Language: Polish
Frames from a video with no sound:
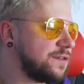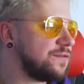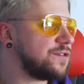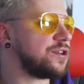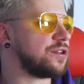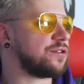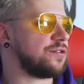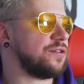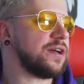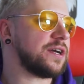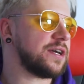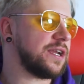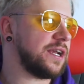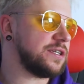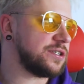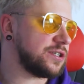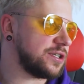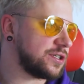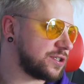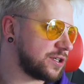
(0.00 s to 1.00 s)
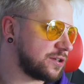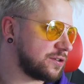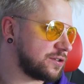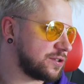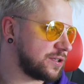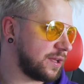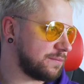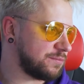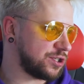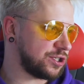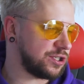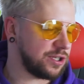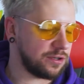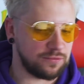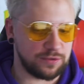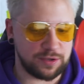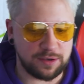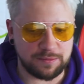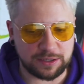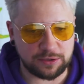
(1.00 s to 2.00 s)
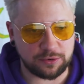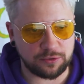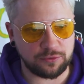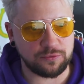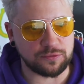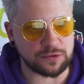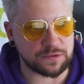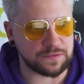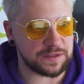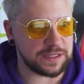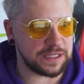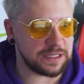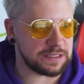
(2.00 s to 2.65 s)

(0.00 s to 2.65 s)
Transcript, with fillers: Gdzie wyście tu nagrali, że jeszcze tam śniegu nie ma do kurwy